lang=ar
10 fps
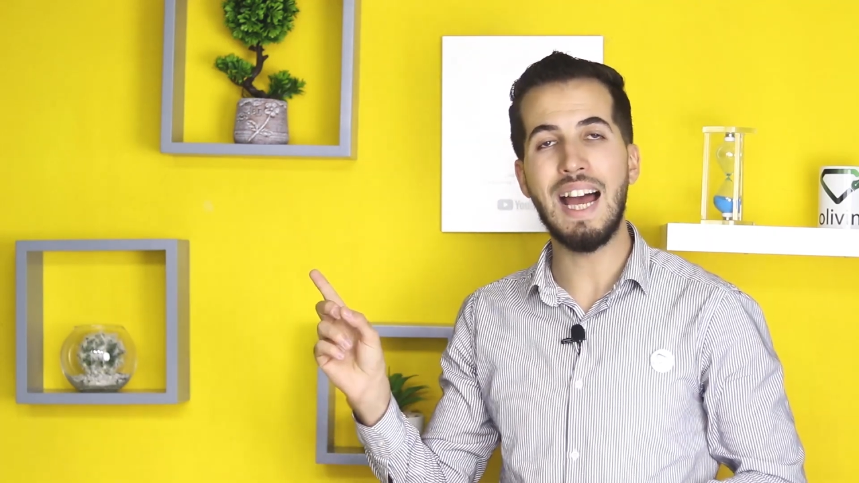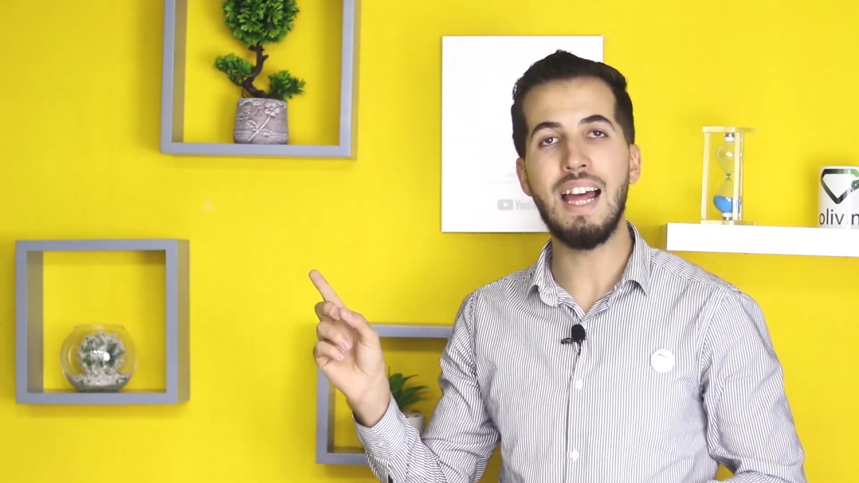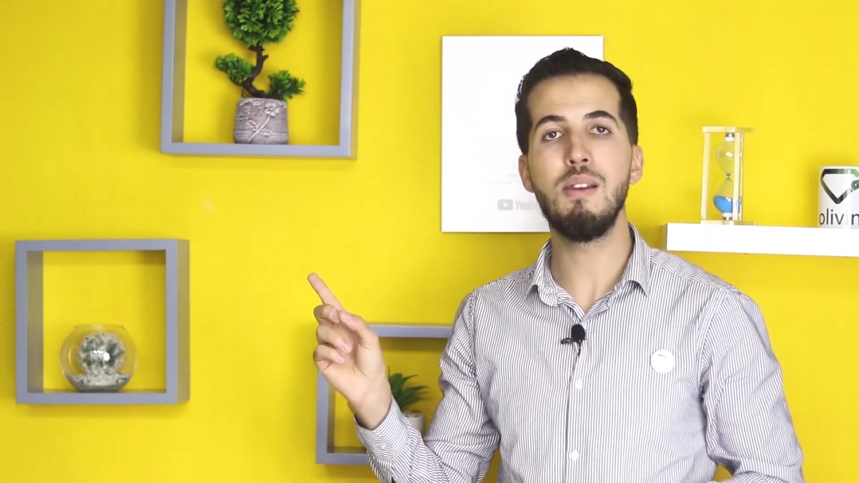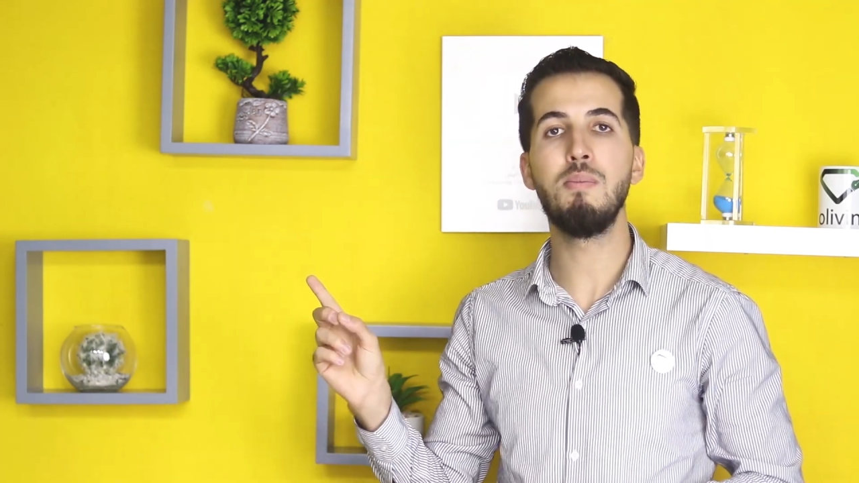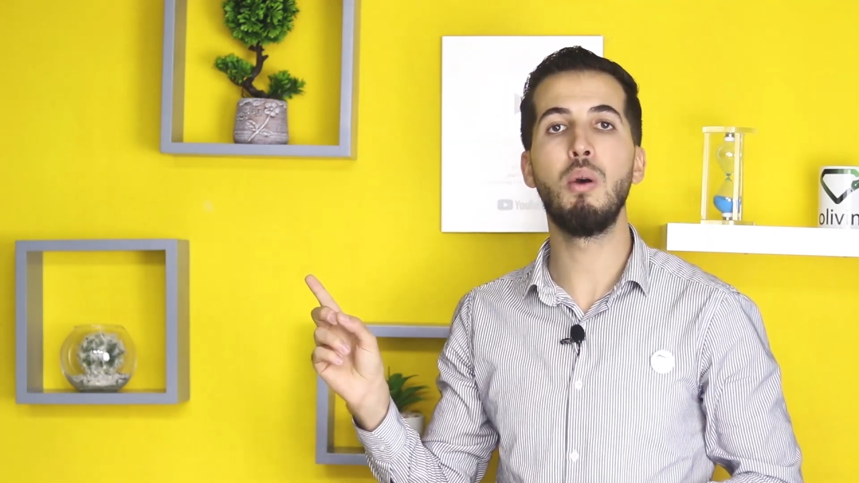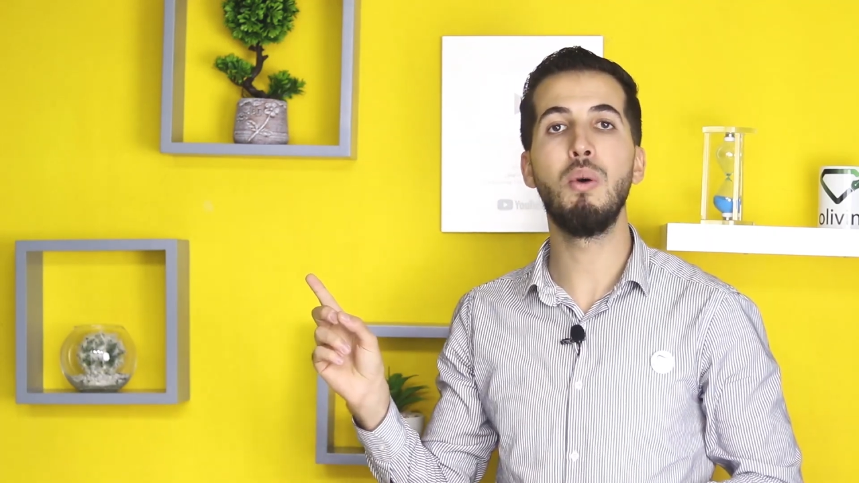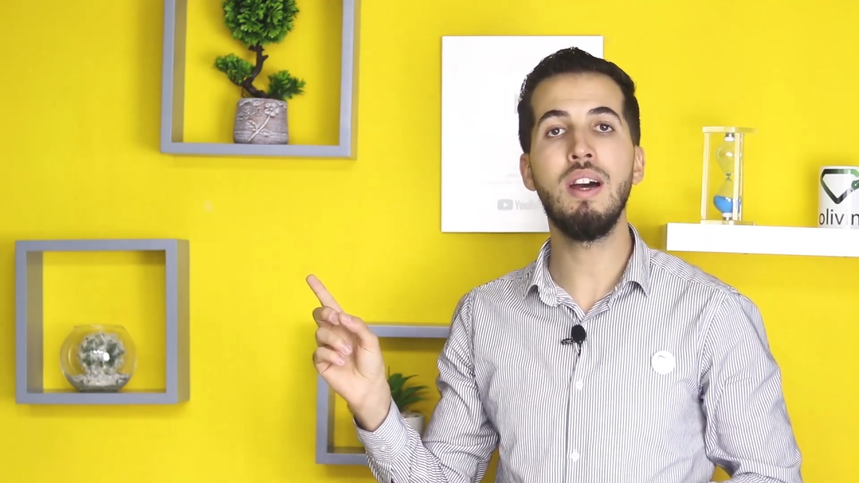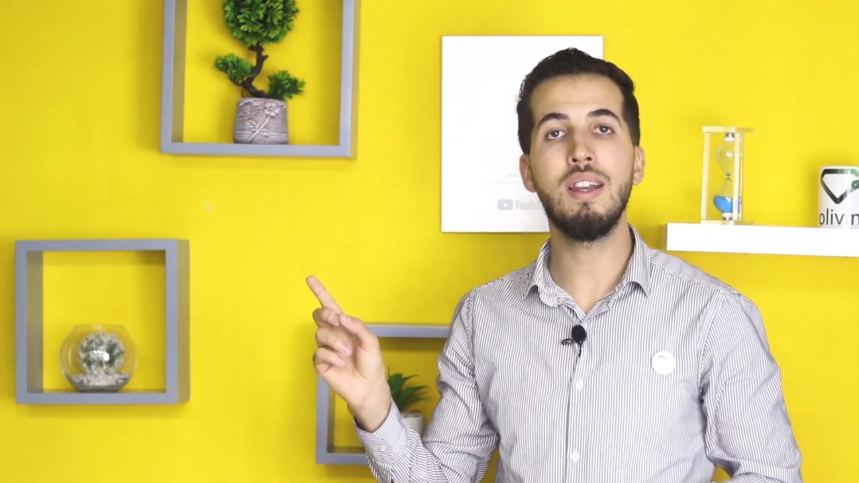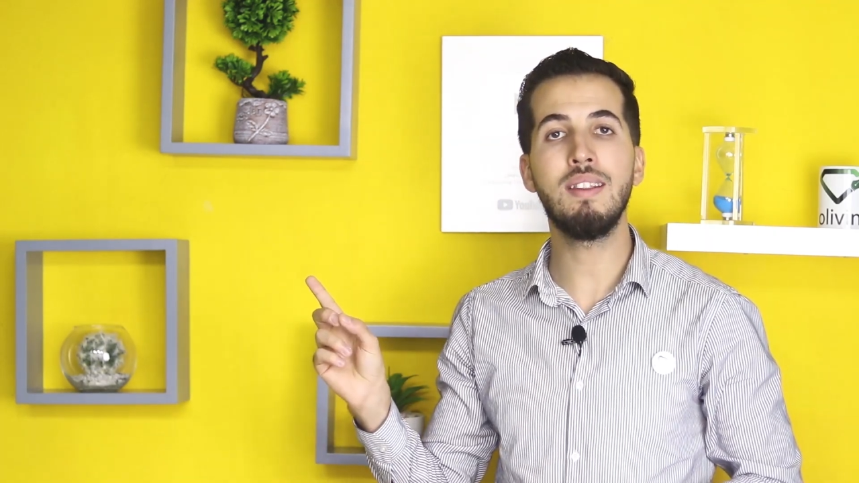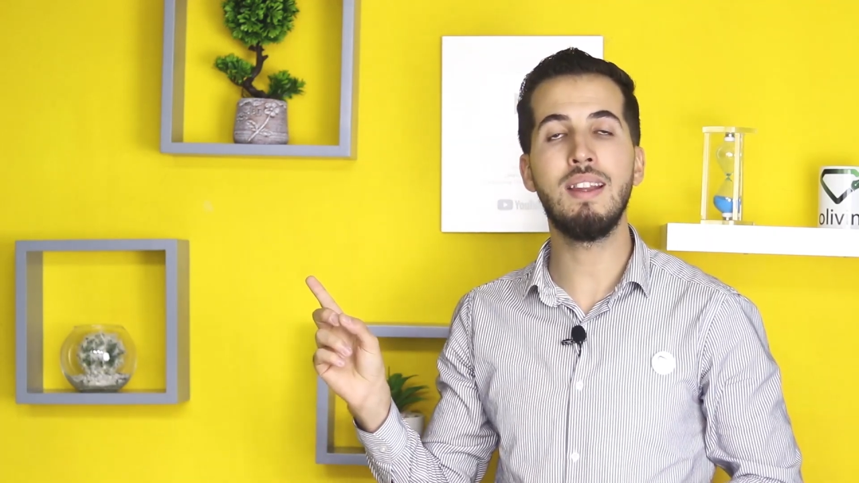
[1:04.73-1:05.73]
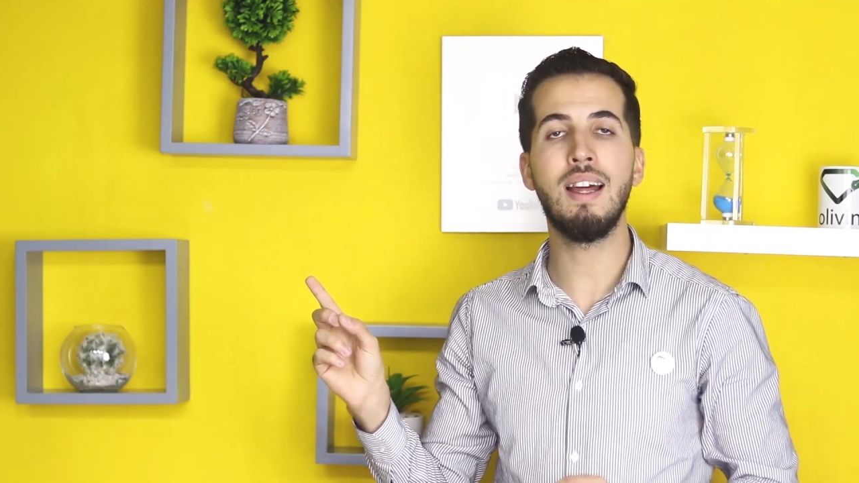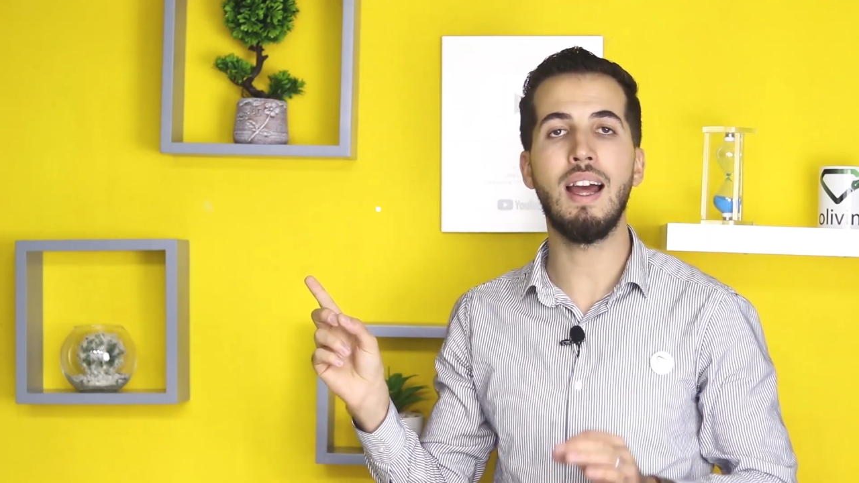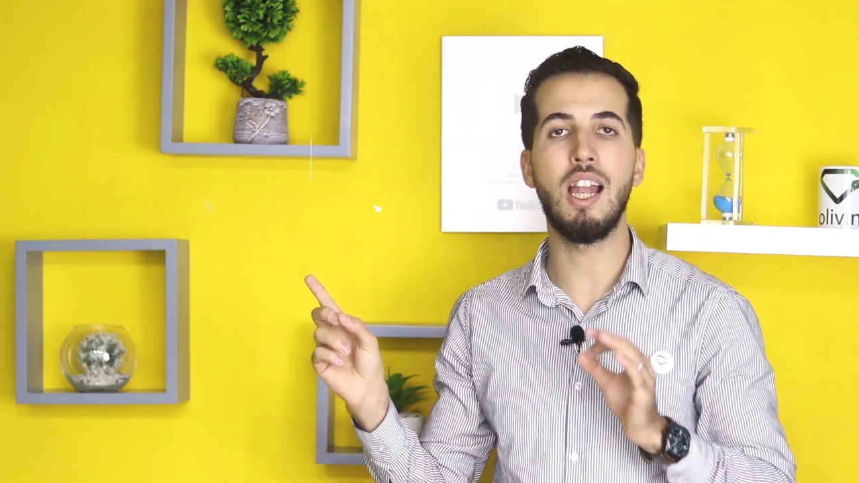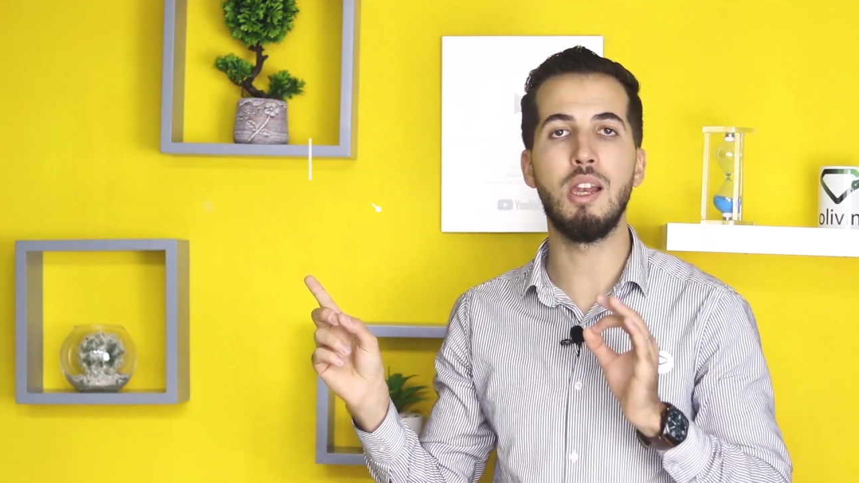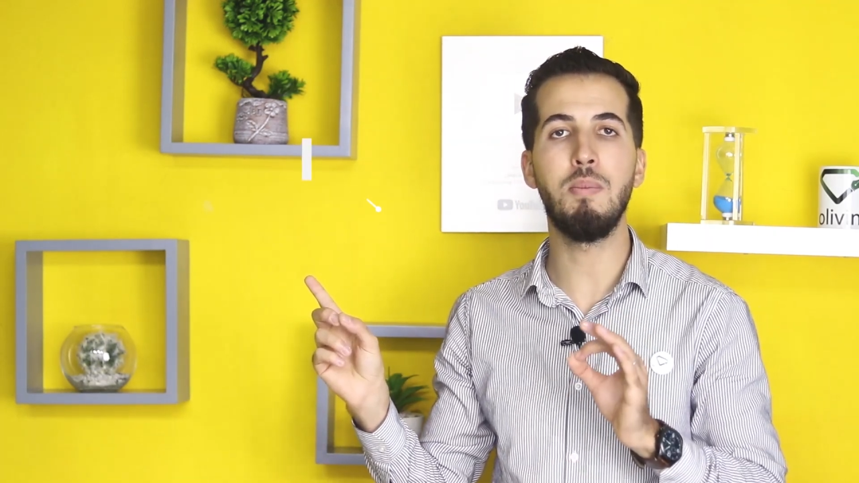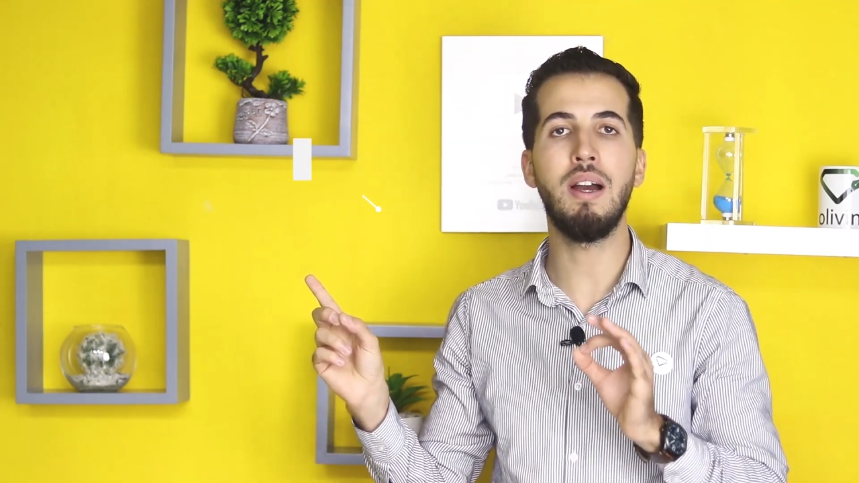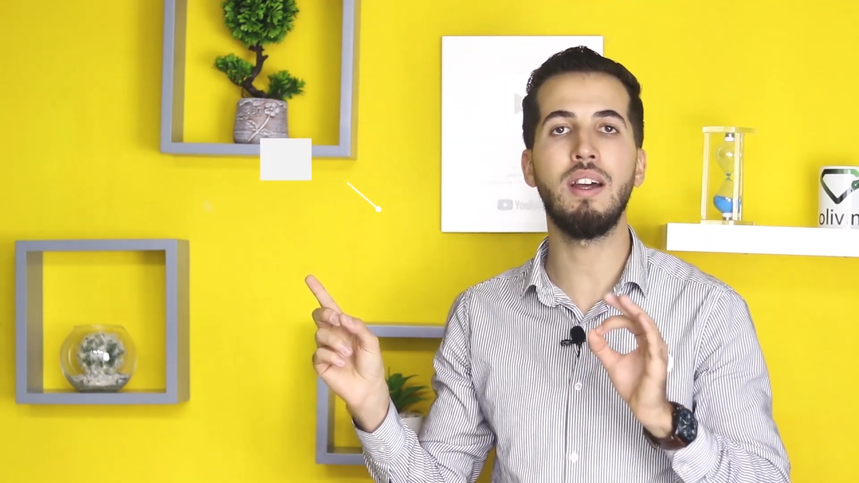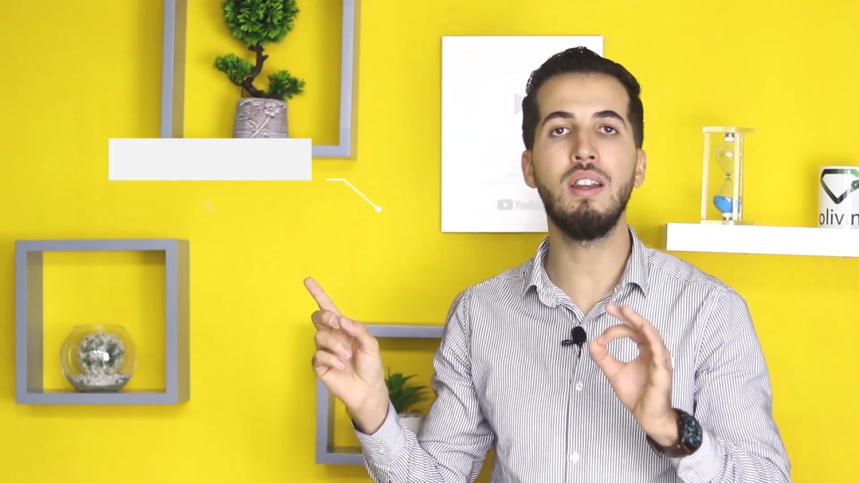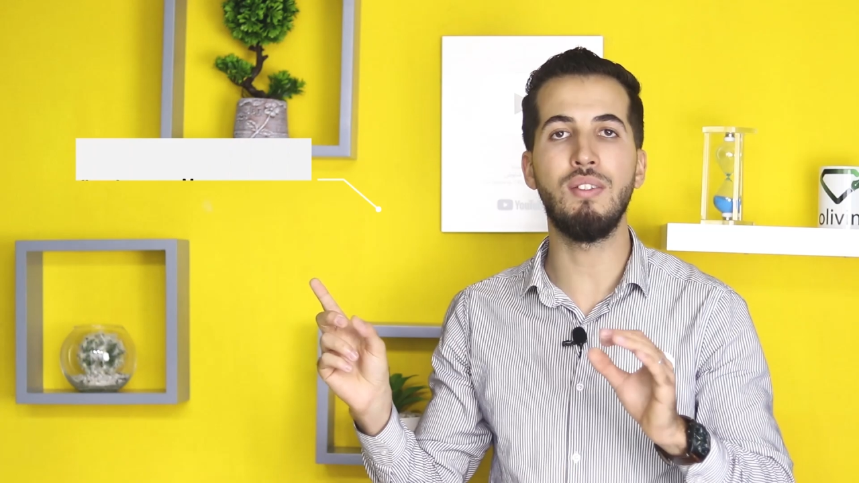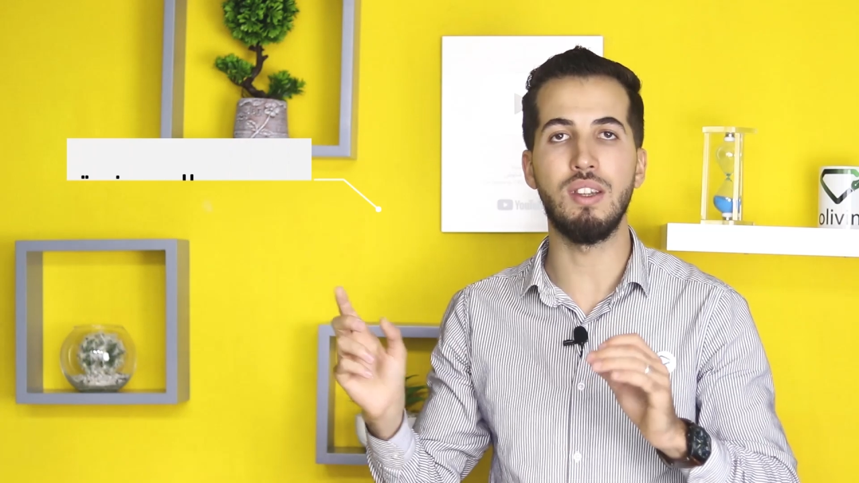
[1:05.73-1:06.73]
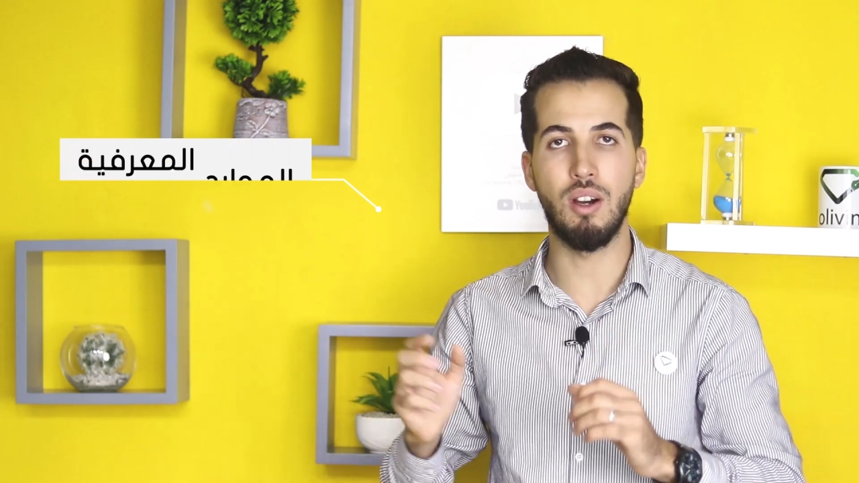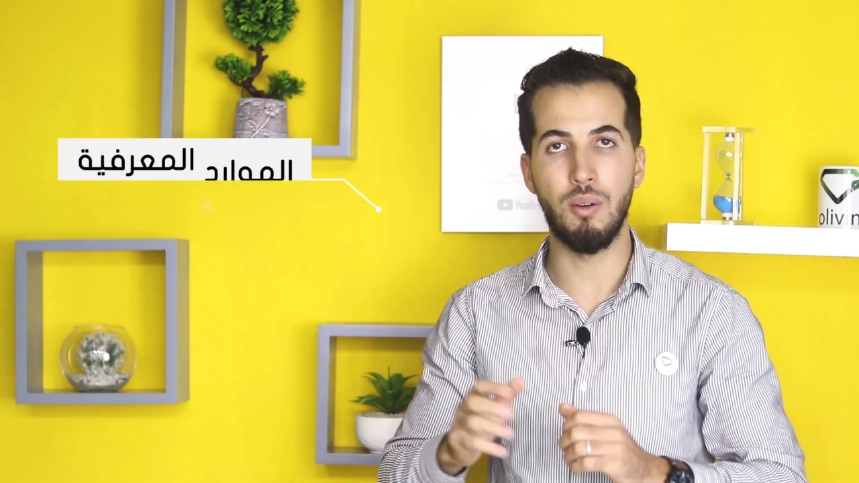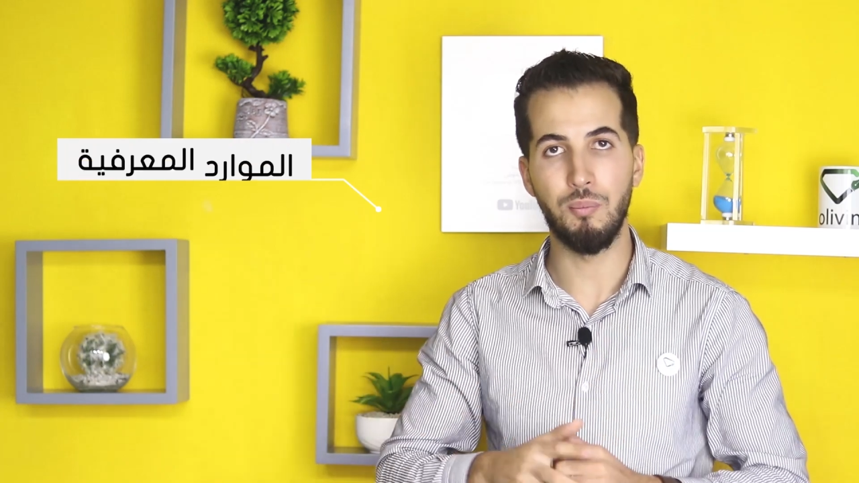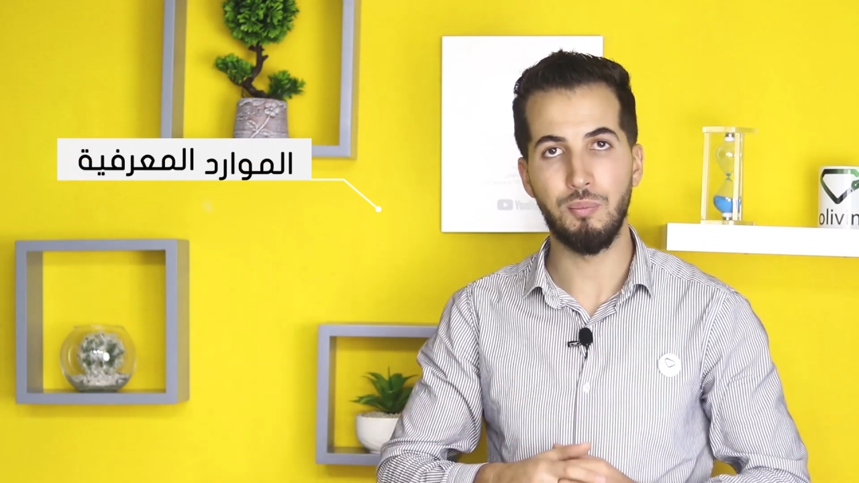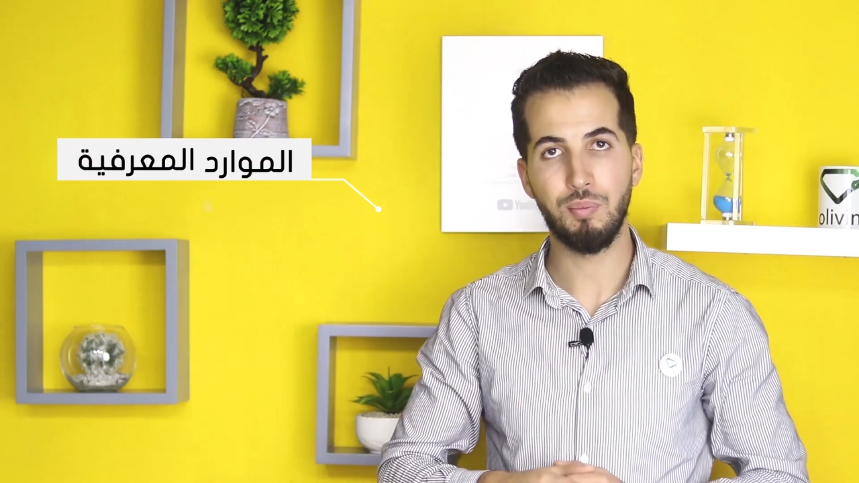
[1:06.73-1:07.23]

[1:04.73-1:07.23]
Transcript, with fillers: الموارد المعرفية